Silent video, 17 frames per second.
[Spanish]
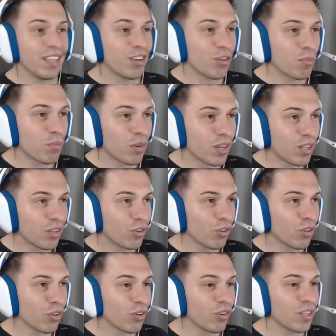Es como que
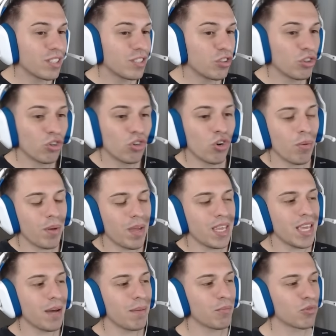todo esto lo
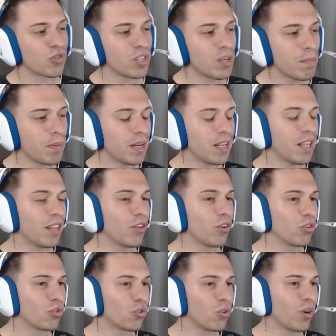veíamos siempre
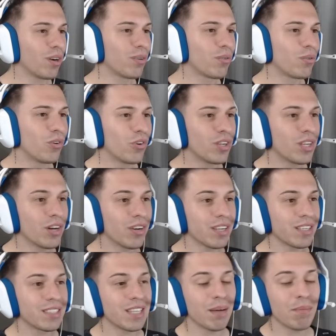desde otro ángulo y
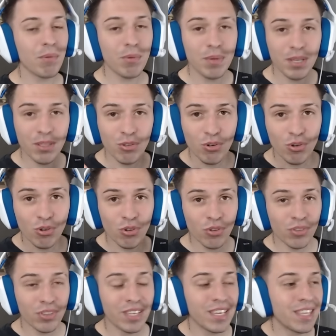ahora estamos
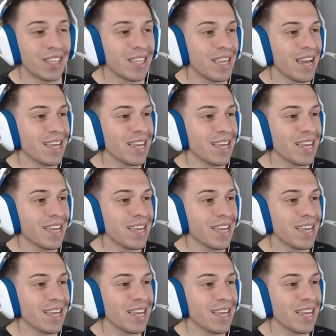viéndolo desde